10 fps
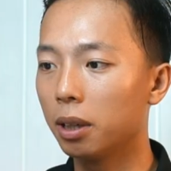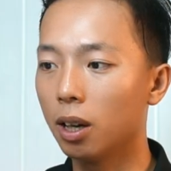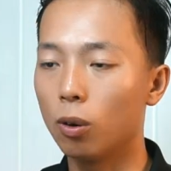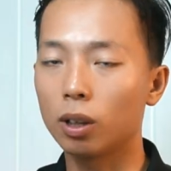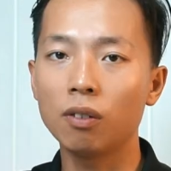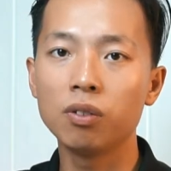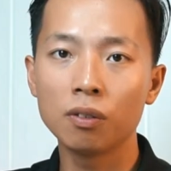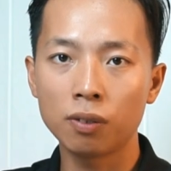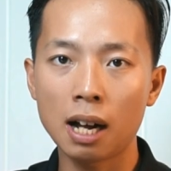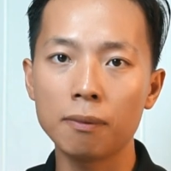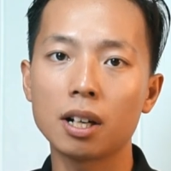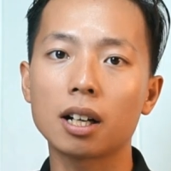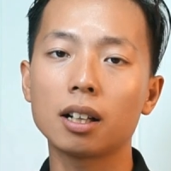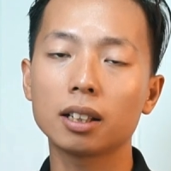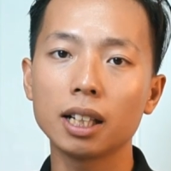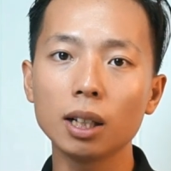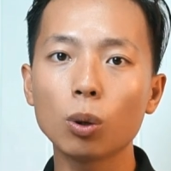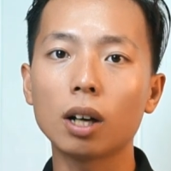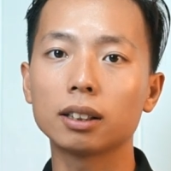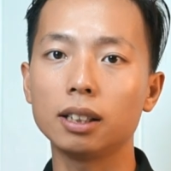hiểu các phương pháp và các kỹ
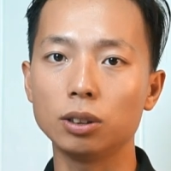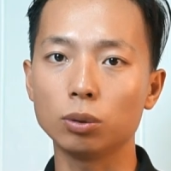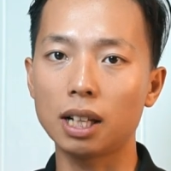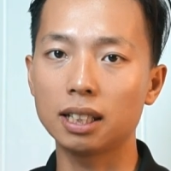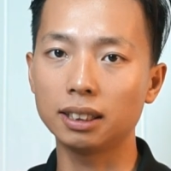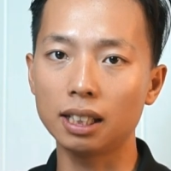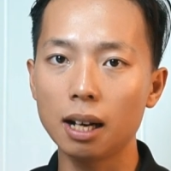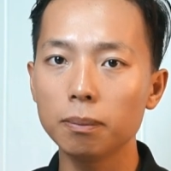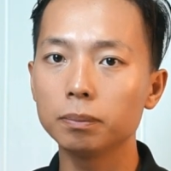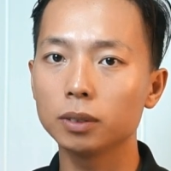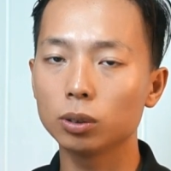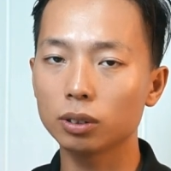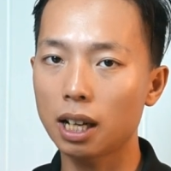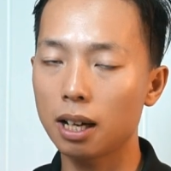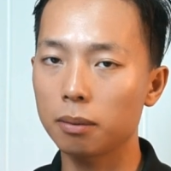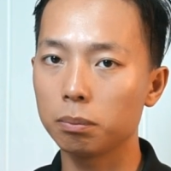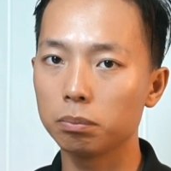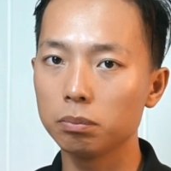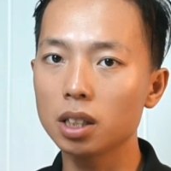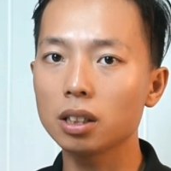thuật để chúng ta set up, chúng ta
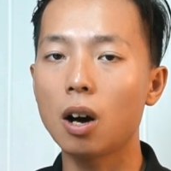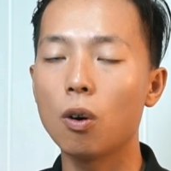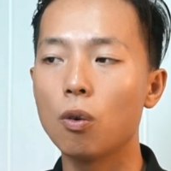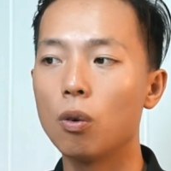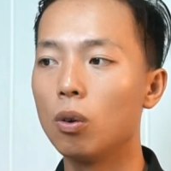bước đầu